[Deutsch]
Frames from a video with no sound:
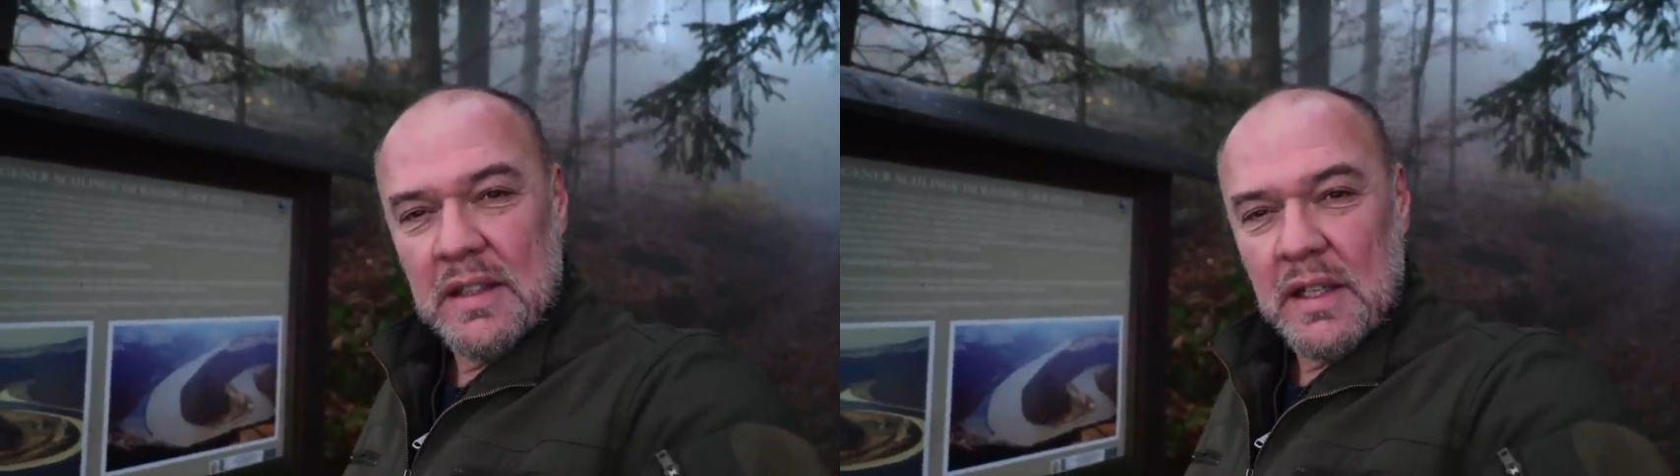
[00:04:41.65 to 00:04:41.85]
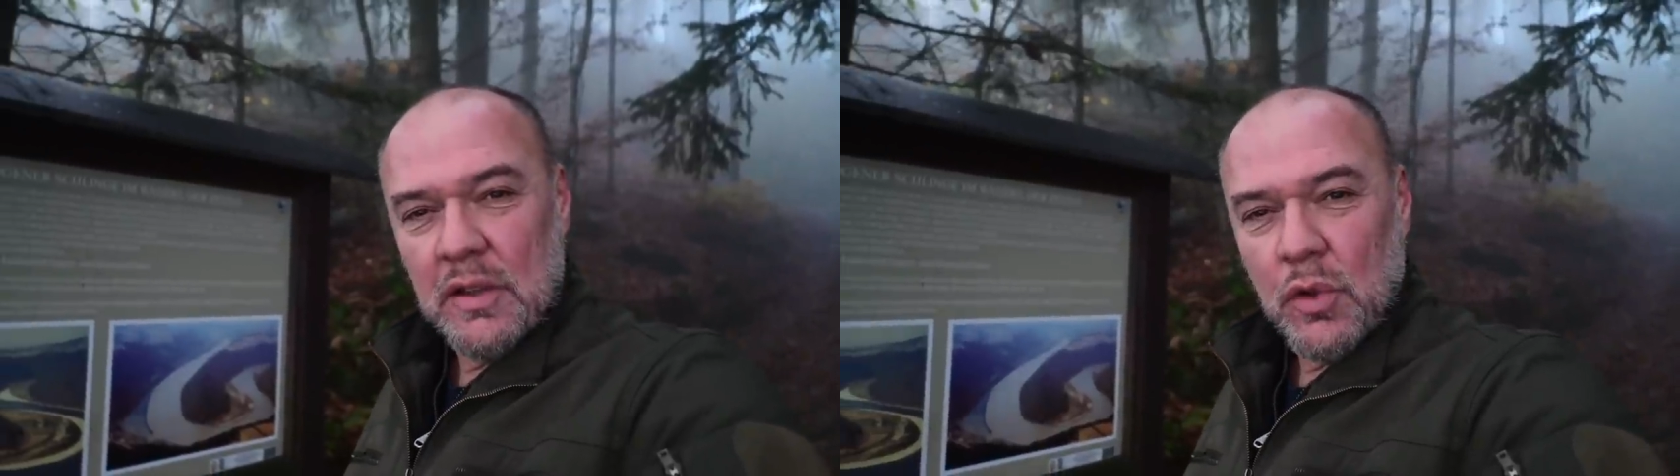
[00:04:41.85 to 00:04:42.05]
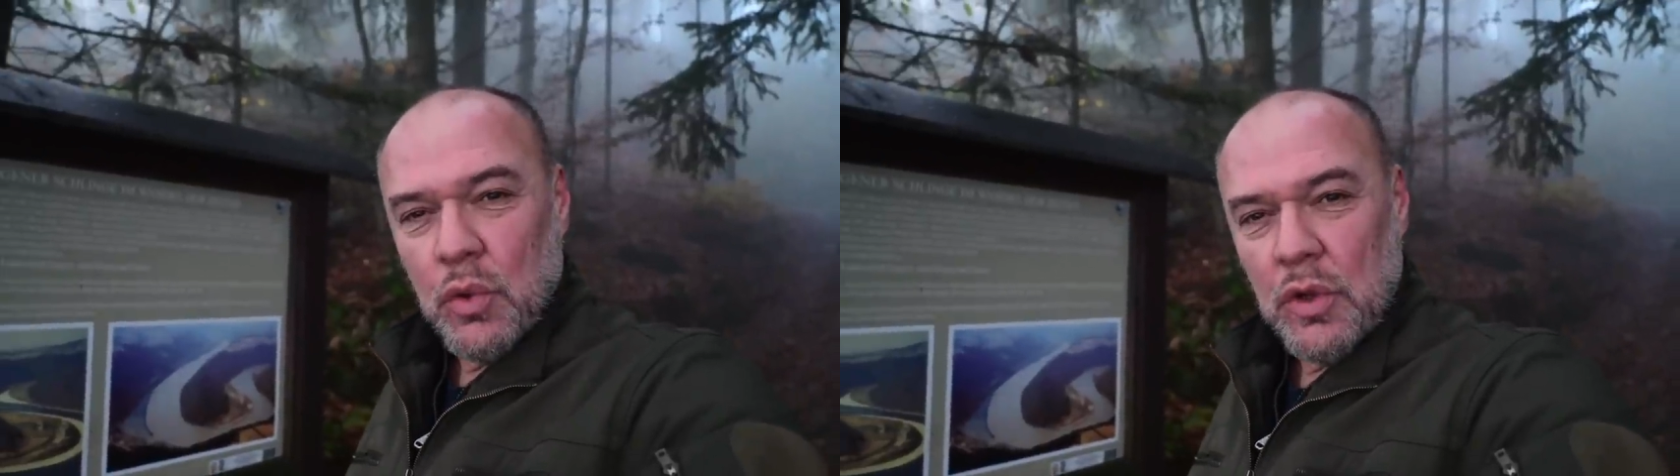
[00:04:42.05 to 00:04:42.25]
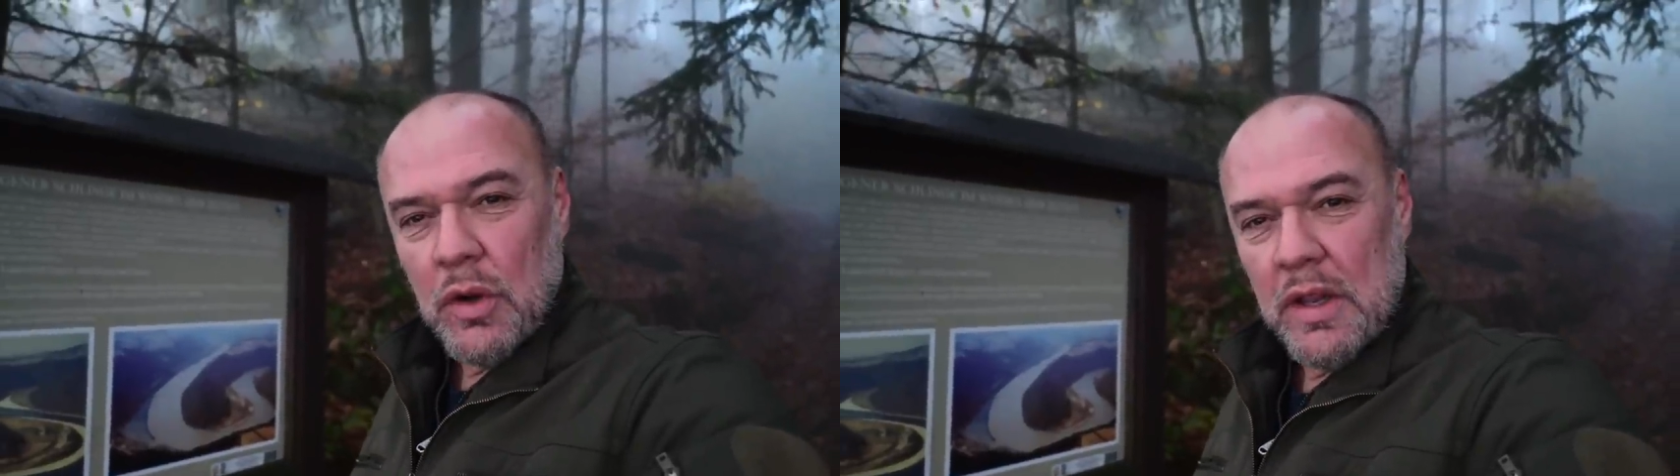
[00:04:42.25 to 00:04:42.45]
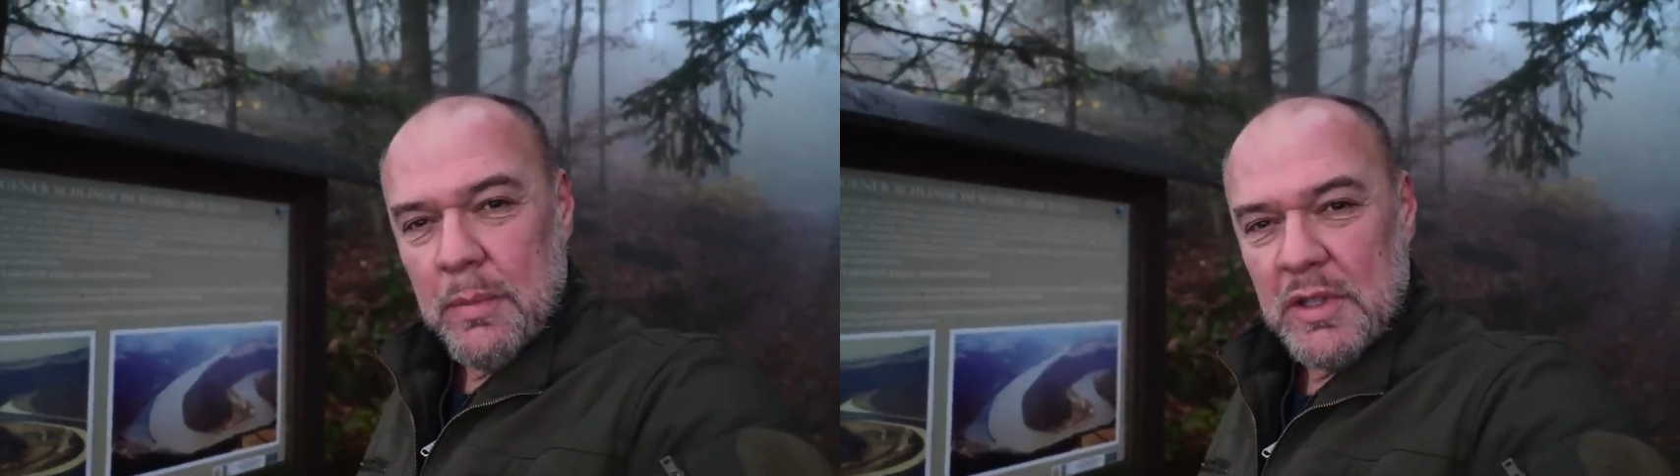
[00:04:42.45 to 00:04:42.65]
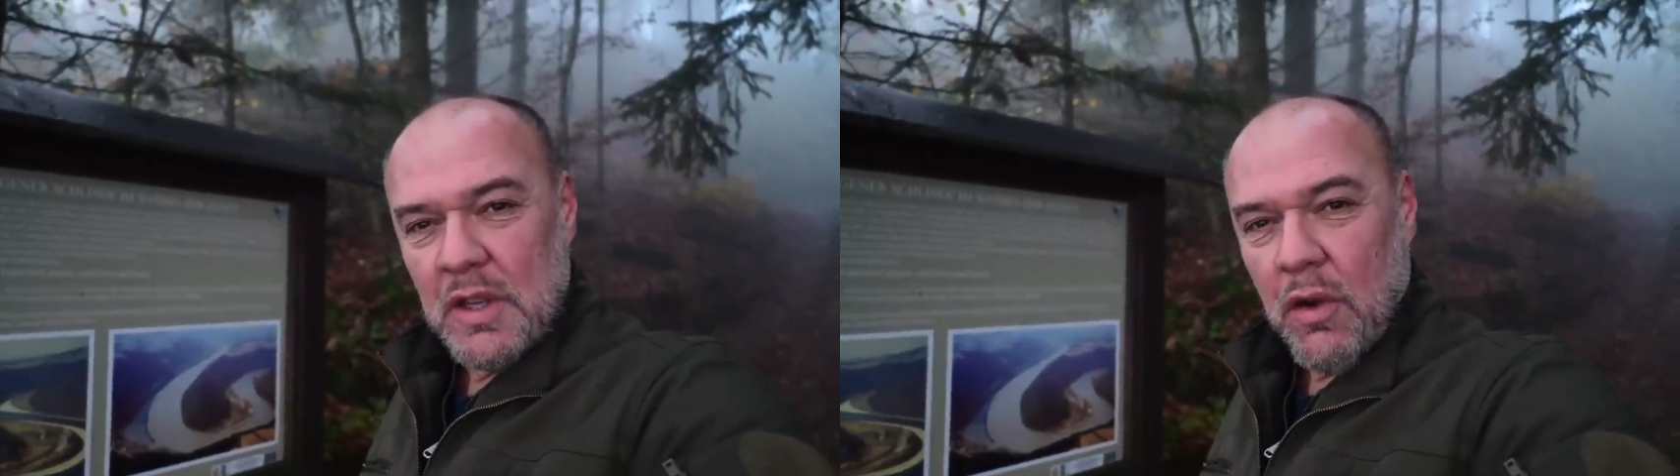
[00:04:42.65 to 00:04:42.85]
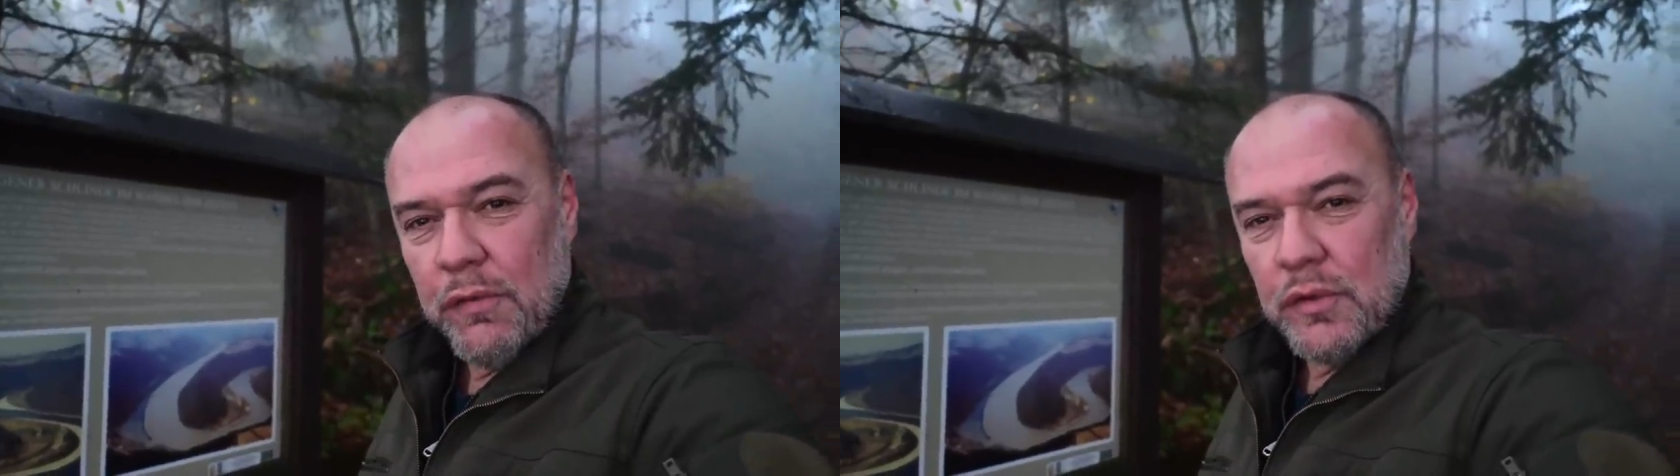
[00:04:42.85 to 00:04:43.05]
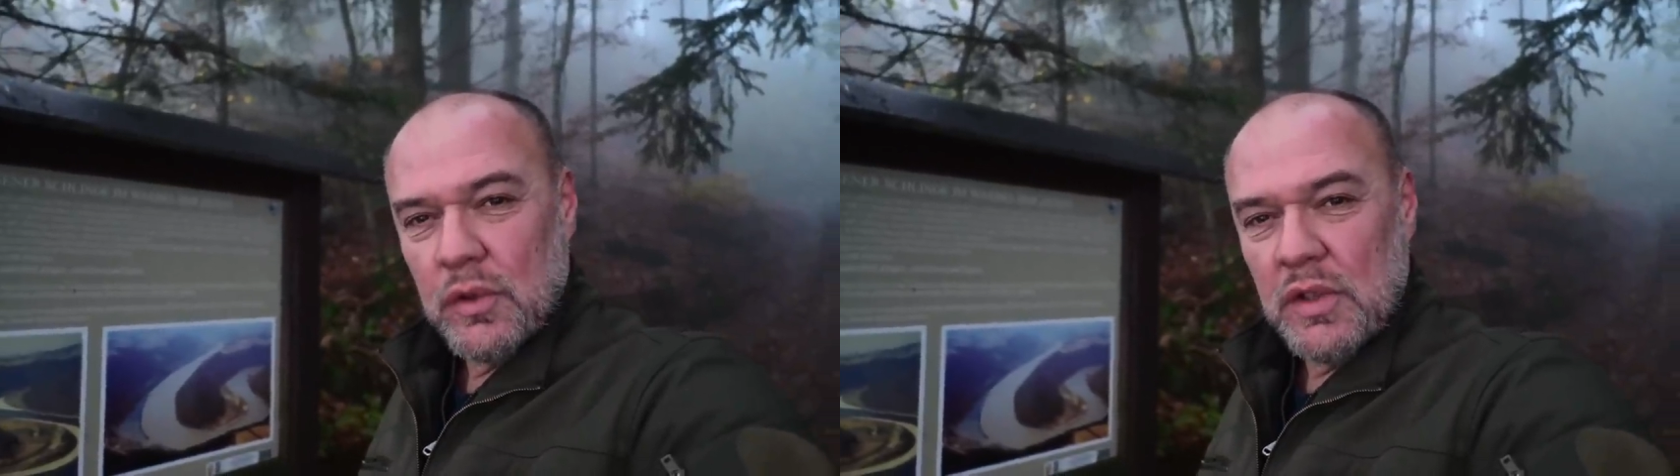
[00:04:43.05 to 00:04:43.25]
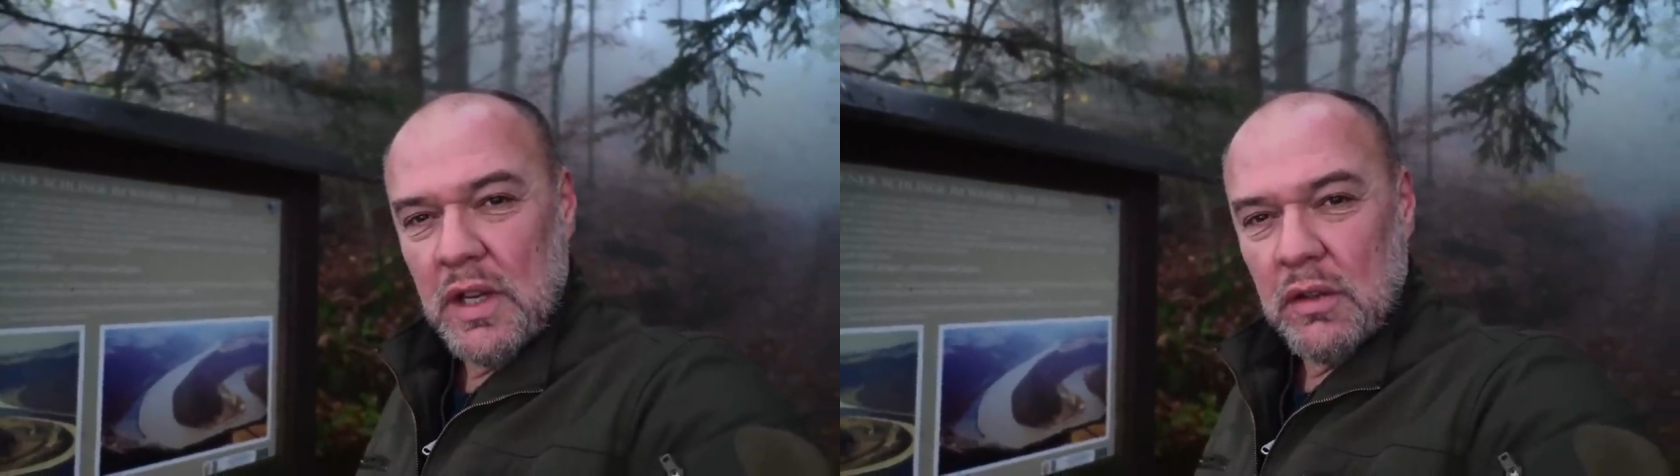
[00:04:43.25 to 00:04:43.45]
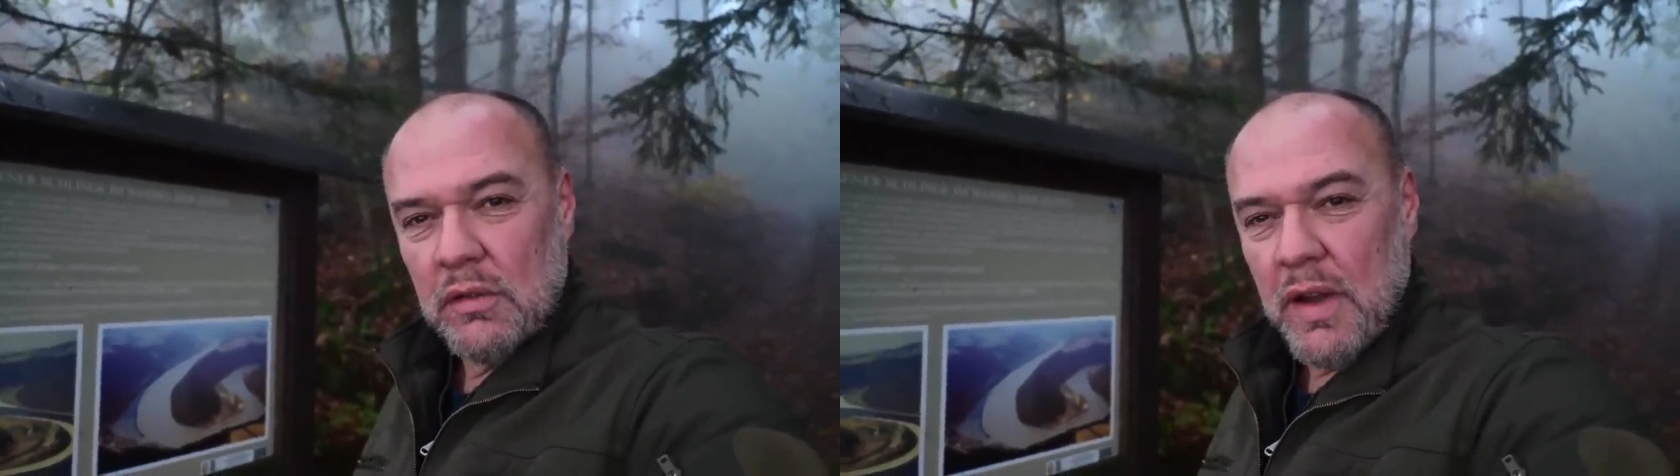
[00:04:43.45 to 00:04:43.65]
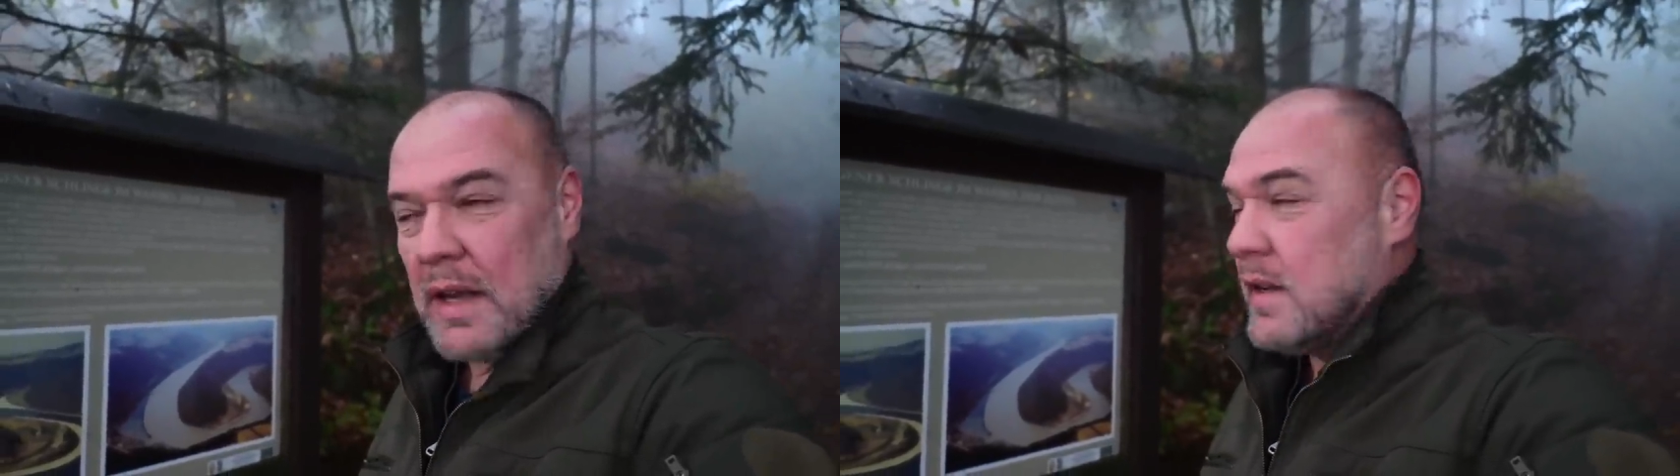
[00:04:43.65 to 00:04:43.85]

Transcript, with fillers: den Donaulimes aufzuziehen und waren